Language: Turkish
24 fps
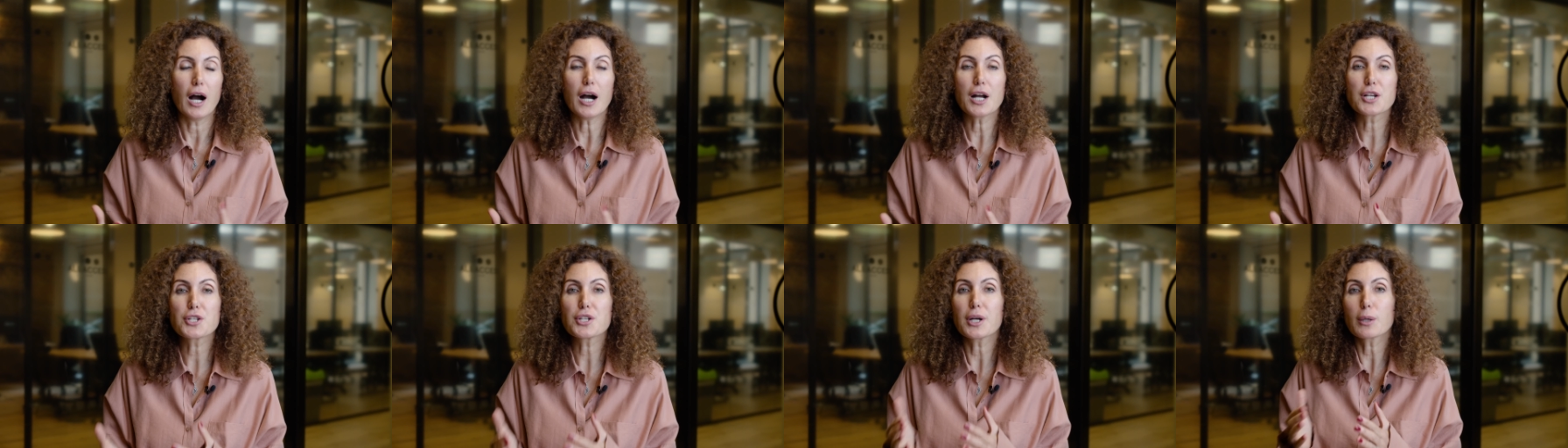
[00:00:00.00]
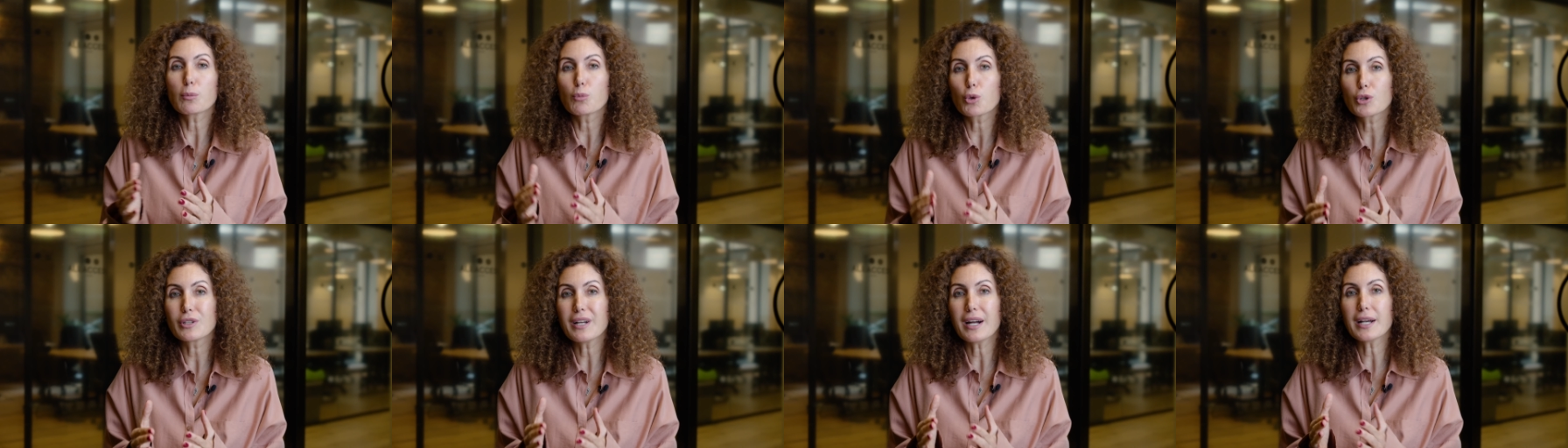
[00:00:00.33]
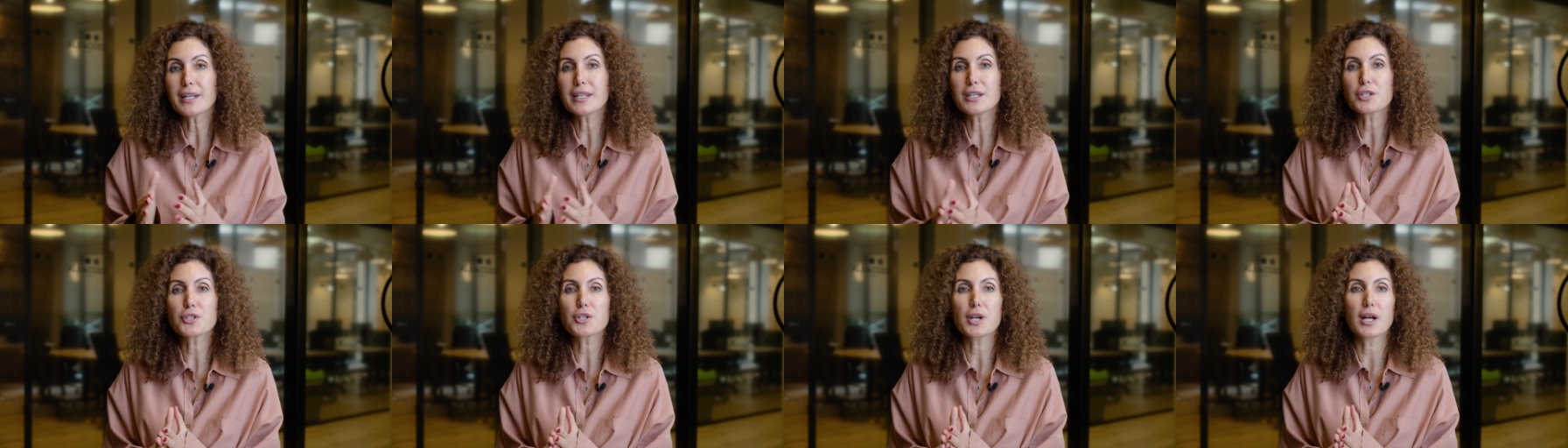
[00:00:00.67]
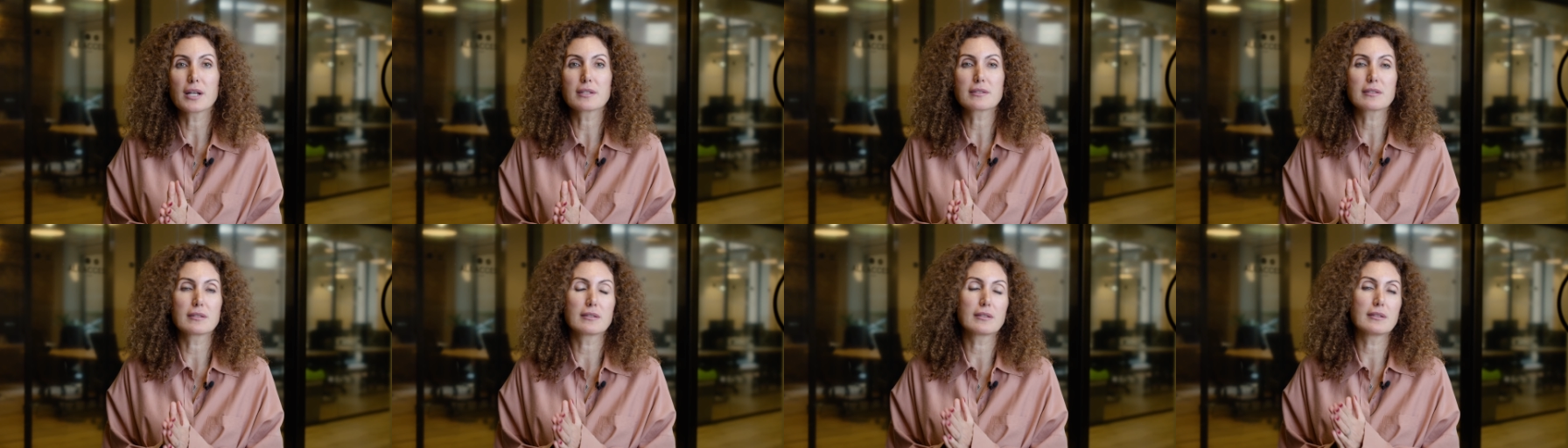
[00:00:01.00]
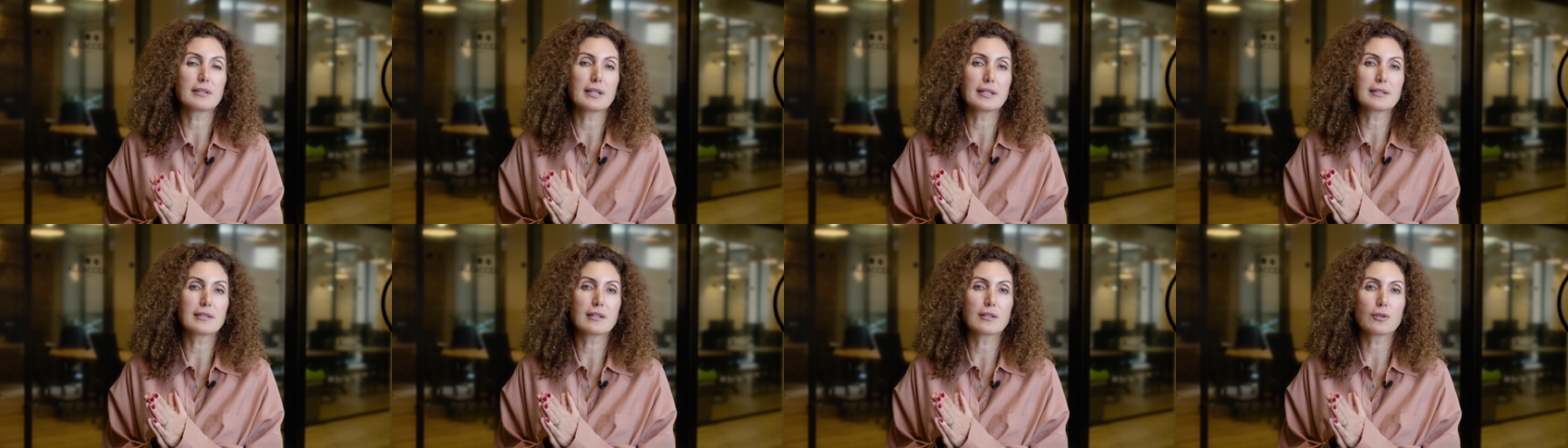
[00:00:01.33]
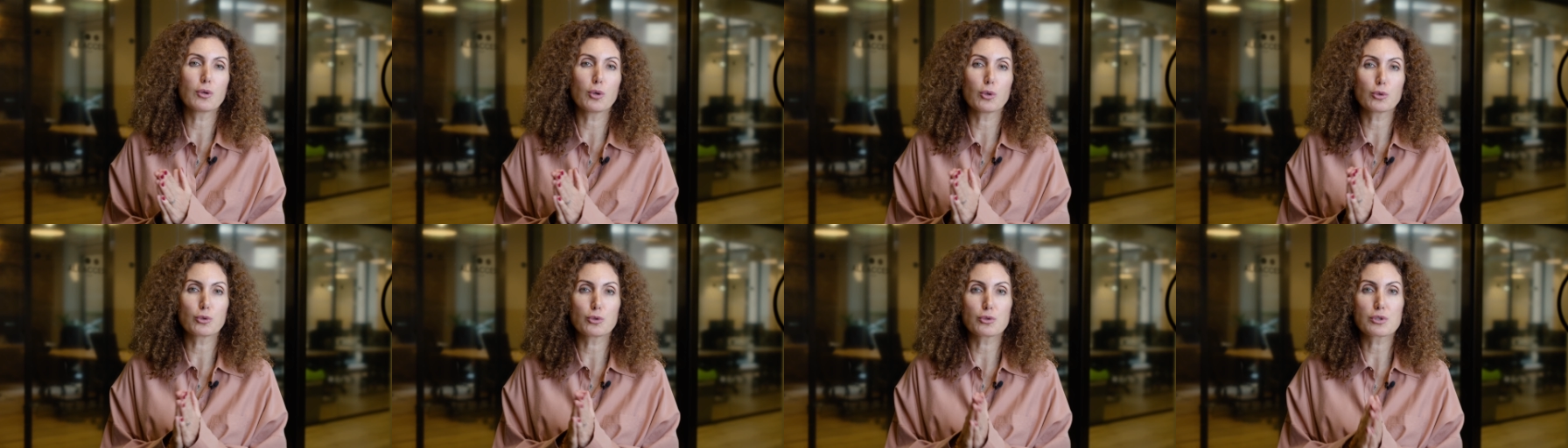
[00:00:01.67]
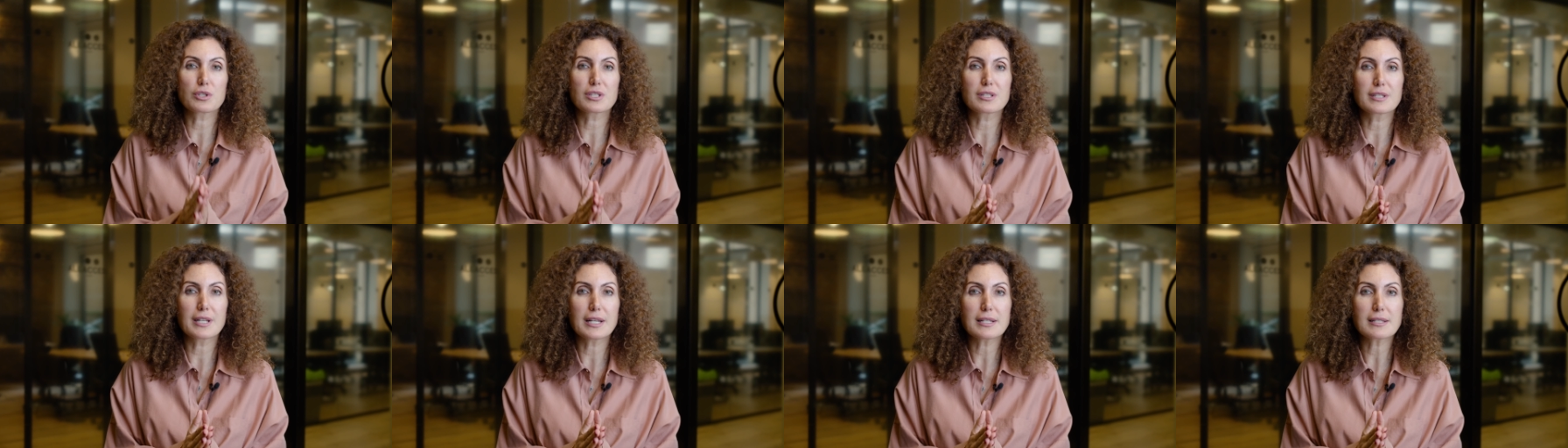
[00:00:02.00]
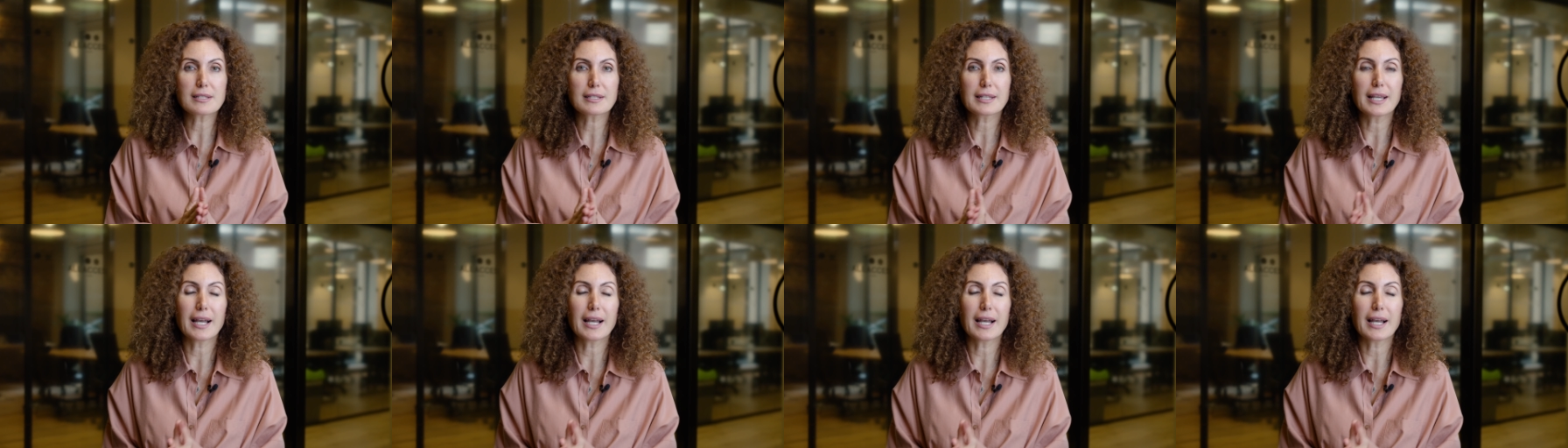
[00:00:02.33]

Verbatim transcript: Ancak modern yaşantının neden olduğu stres